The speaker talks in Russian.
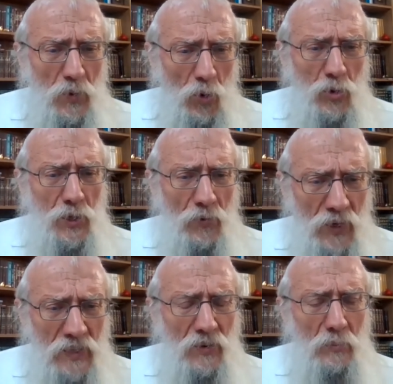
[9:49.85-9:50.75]
он уже
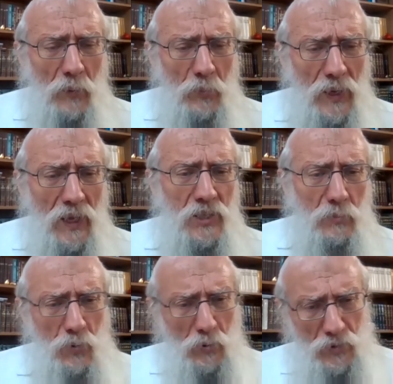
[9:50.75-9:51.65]
вызвал меня,
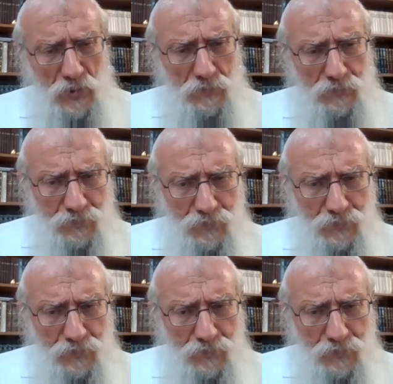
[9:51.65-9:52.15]
предложил помощь.